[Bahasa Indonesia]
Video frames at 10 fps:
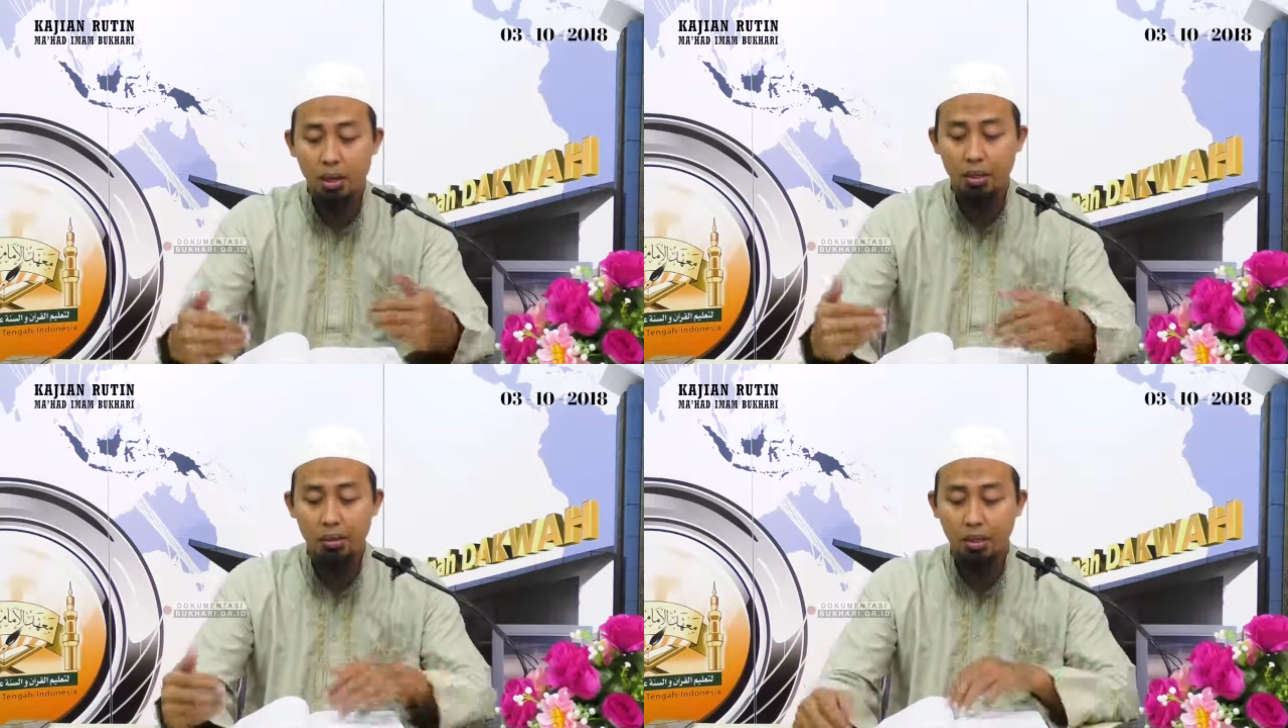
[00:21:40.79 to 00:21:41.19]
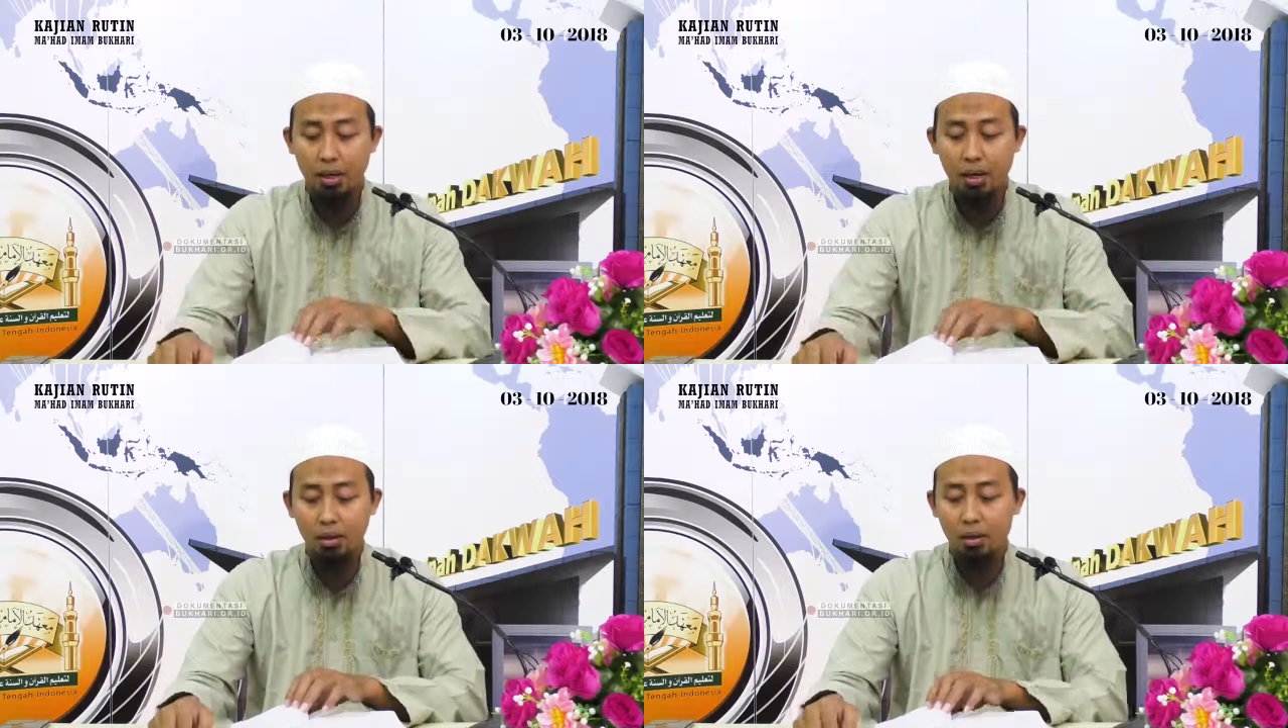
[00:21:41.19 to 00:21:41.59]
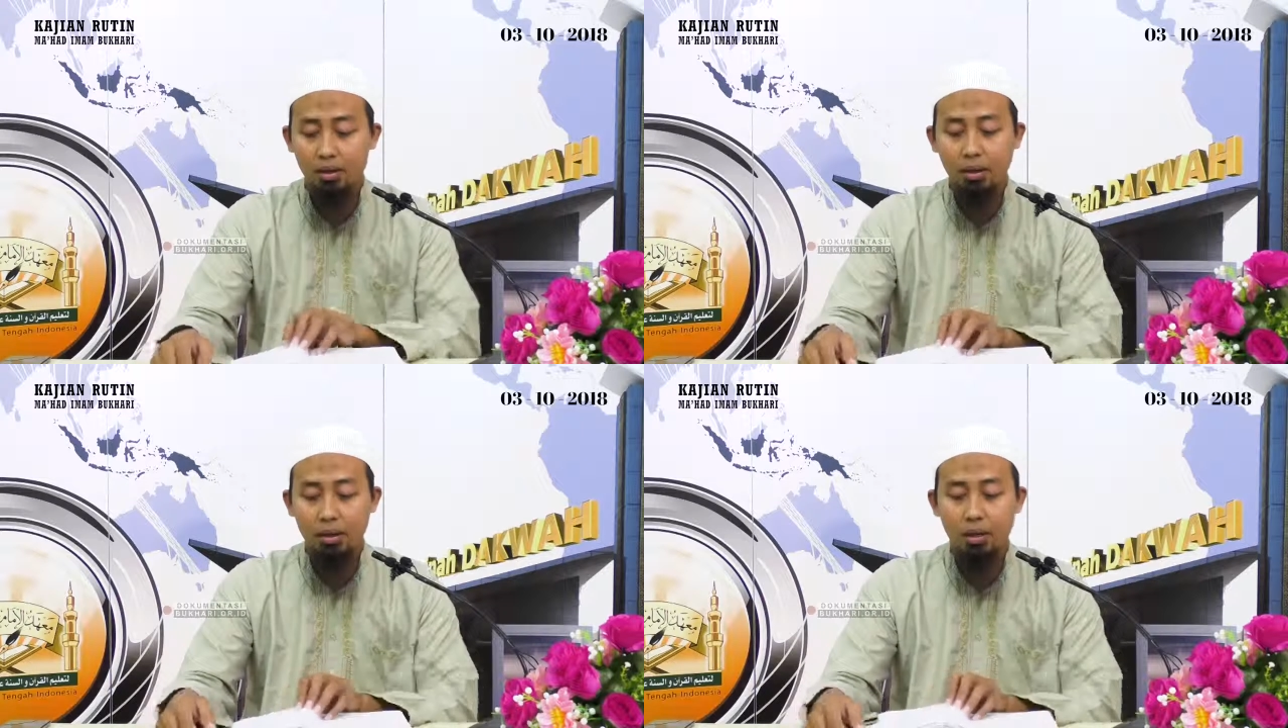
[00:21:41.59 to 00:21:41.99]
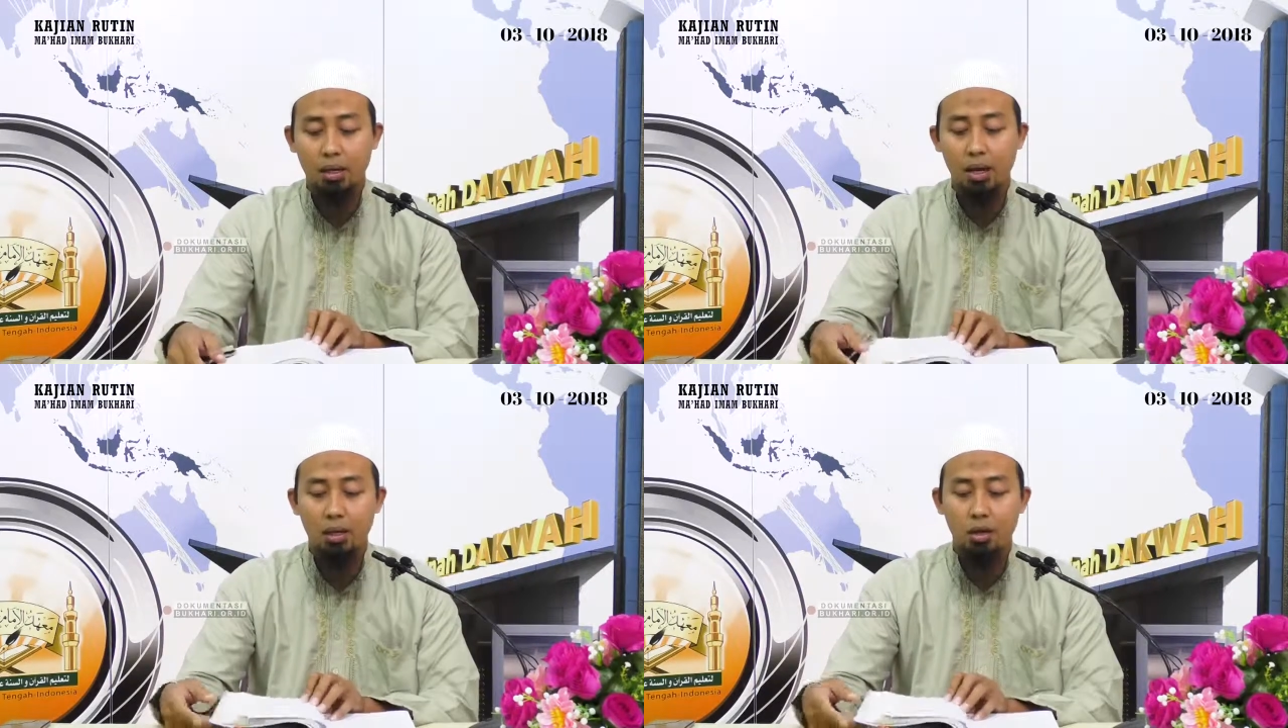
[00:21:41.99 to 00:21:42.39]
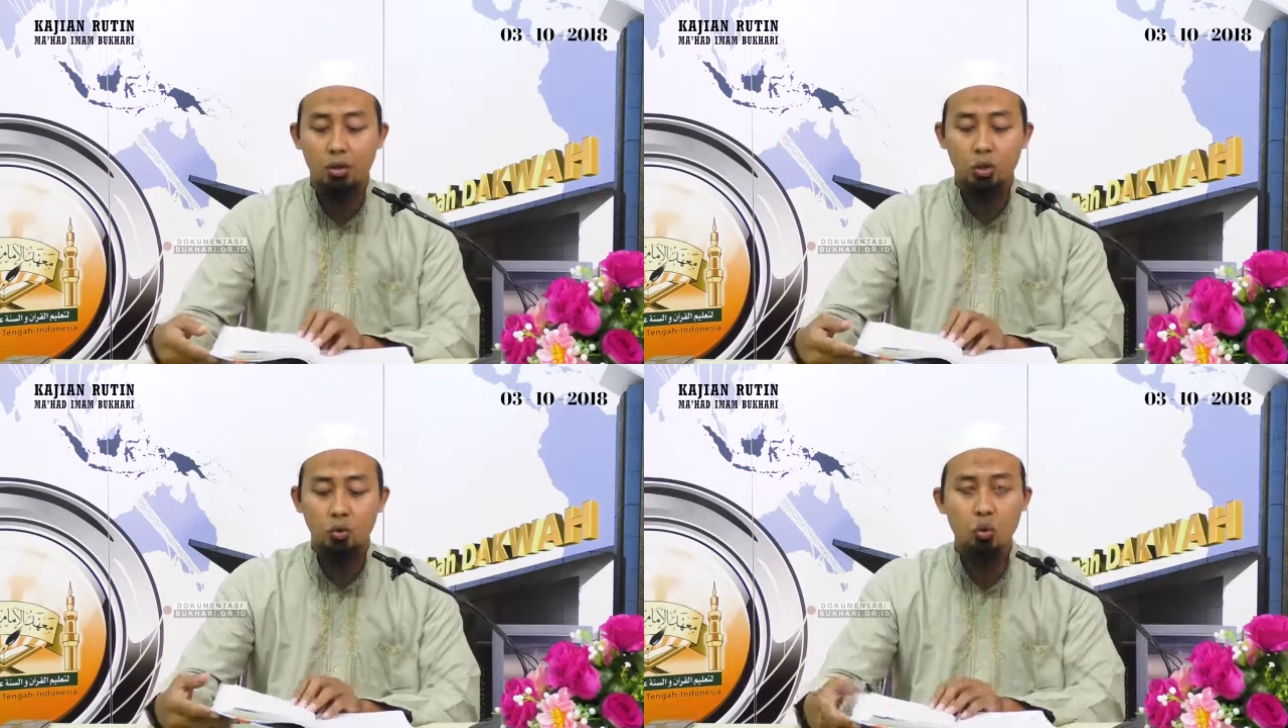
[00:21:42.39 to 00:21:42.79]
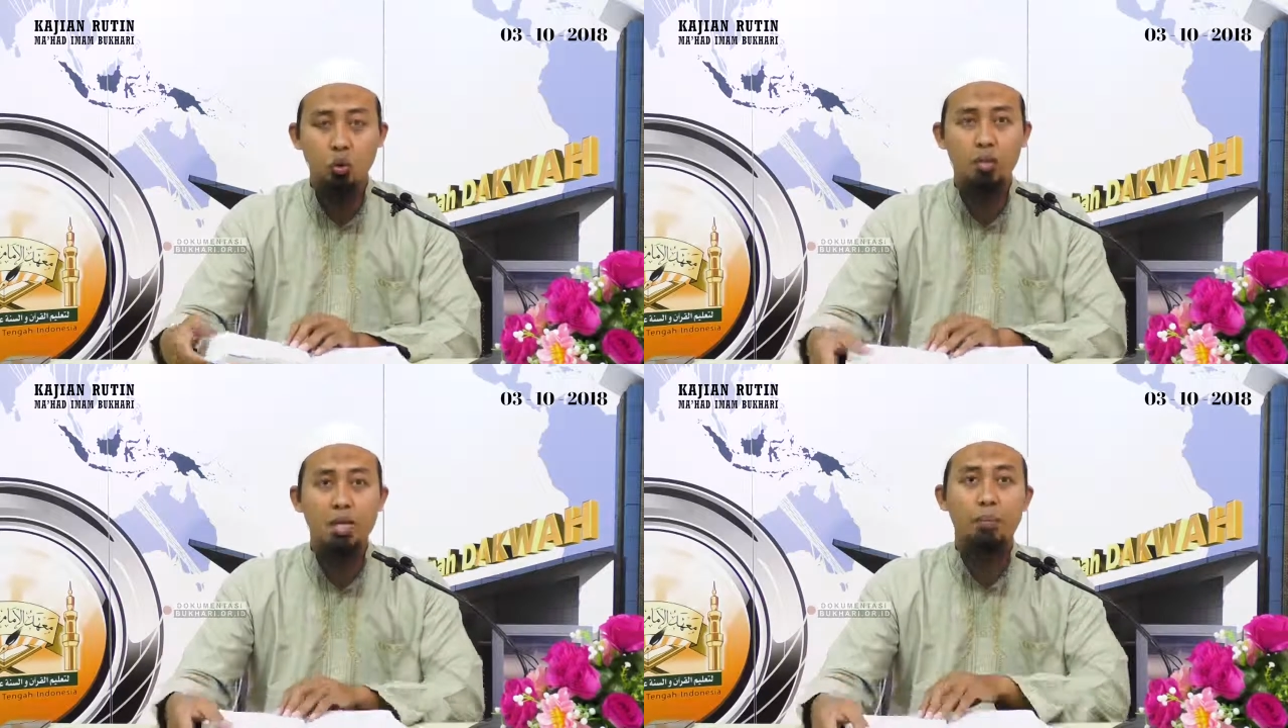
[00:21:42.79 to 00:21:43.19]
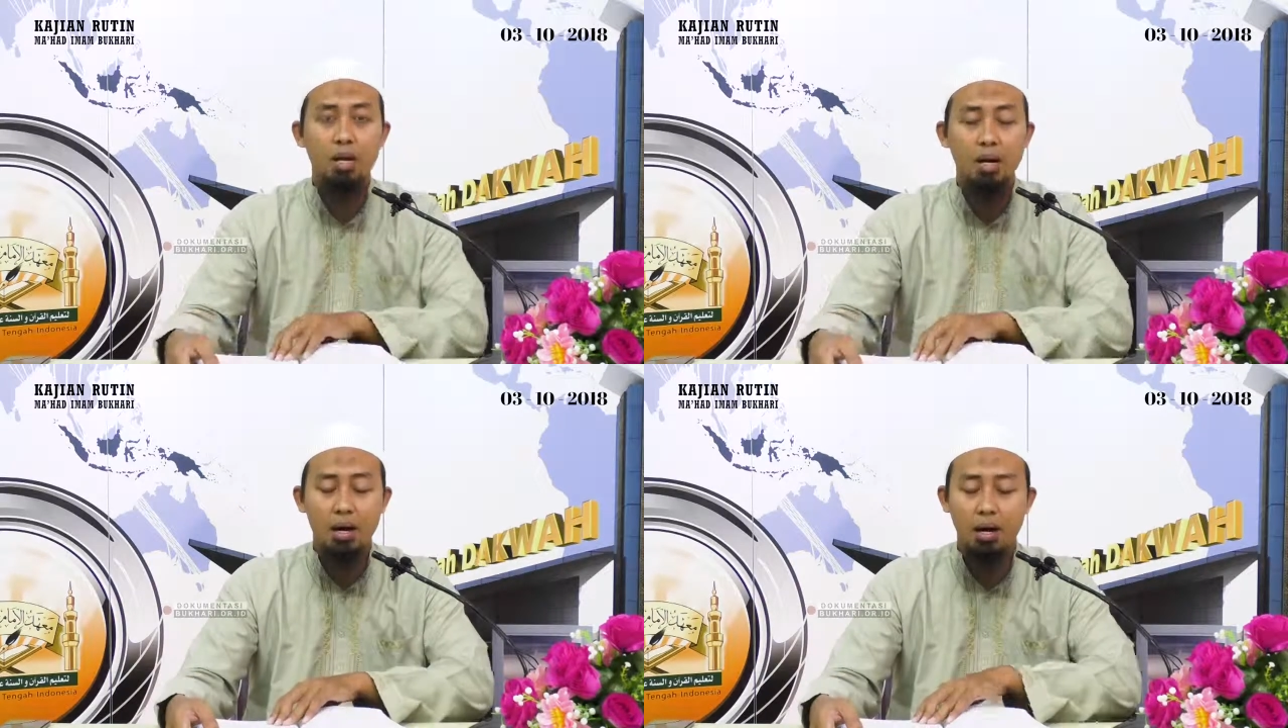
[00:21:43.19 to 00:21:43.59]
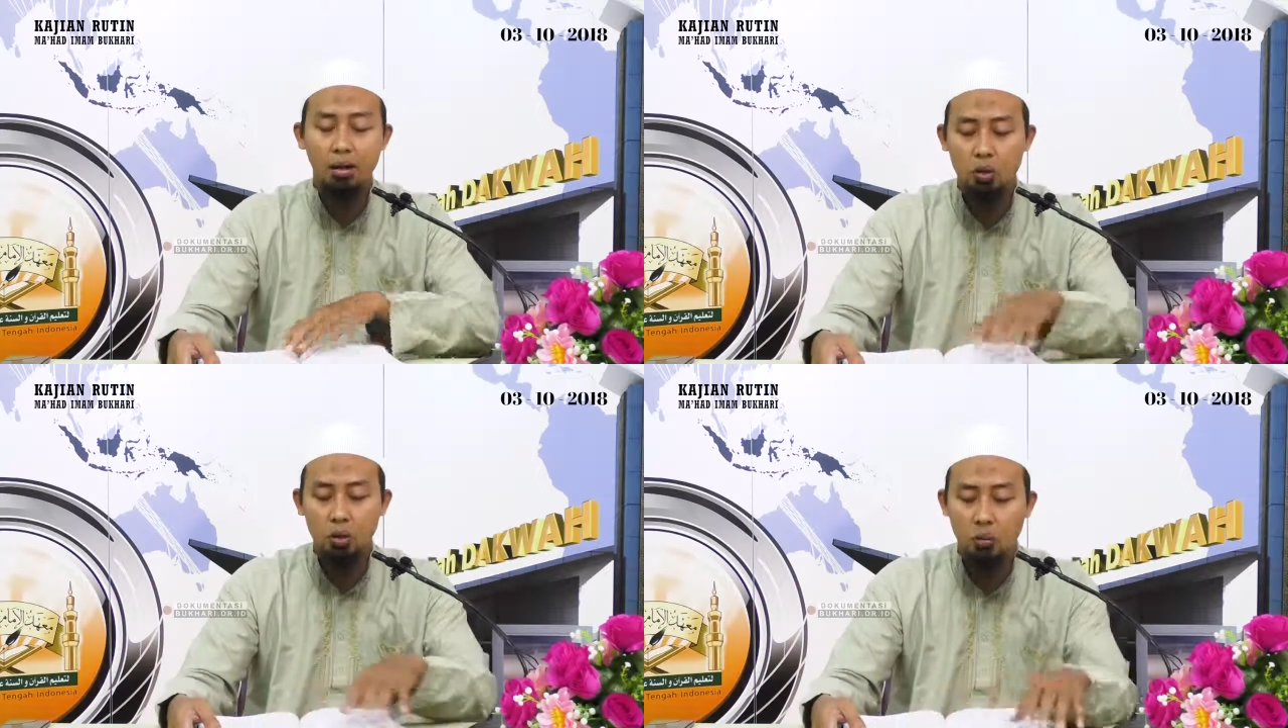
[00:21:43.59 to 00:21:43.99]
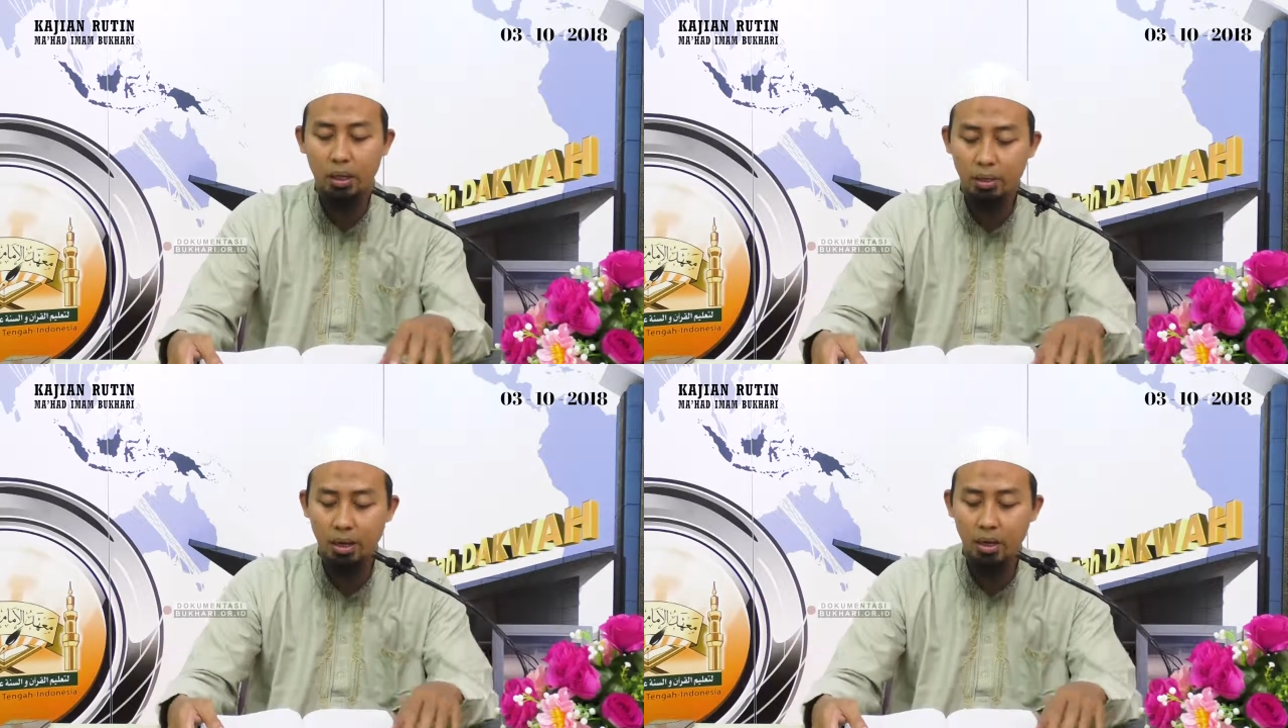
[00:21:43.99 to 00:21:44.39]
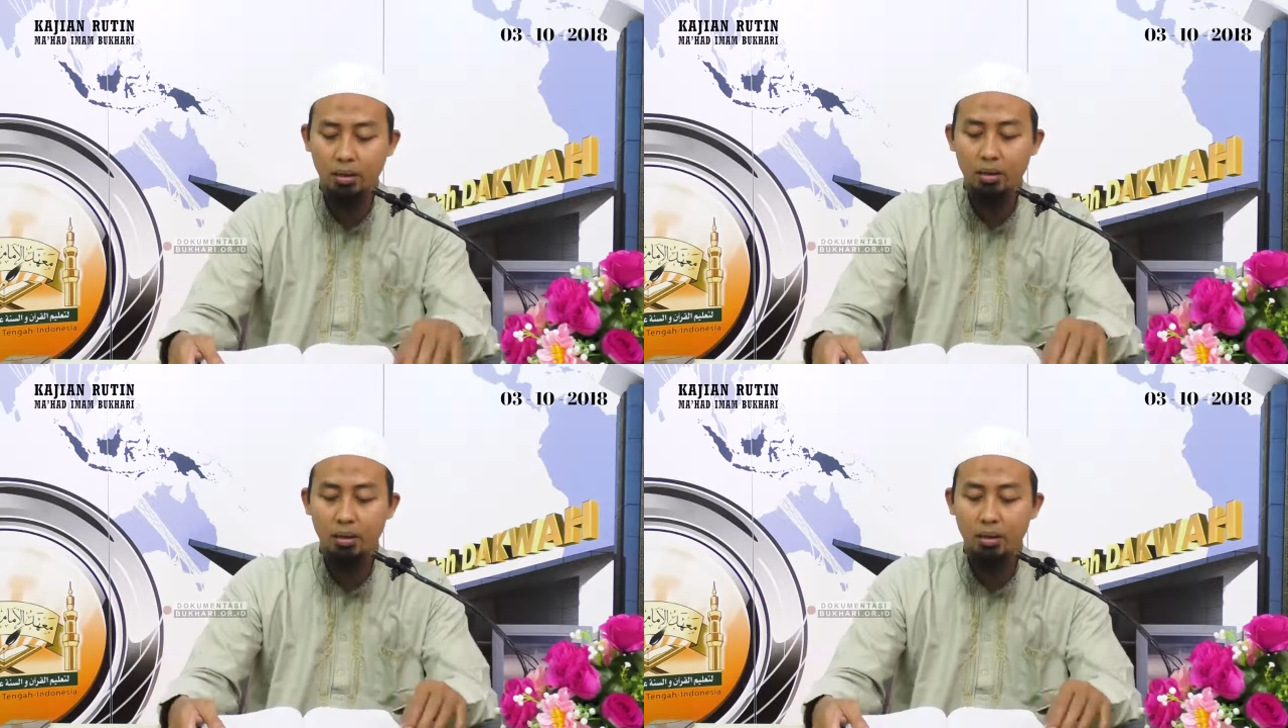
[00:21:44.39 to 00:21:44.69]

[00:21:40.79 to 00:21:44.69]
Nah sekarang tata cara sujud yang benar sesuai dengan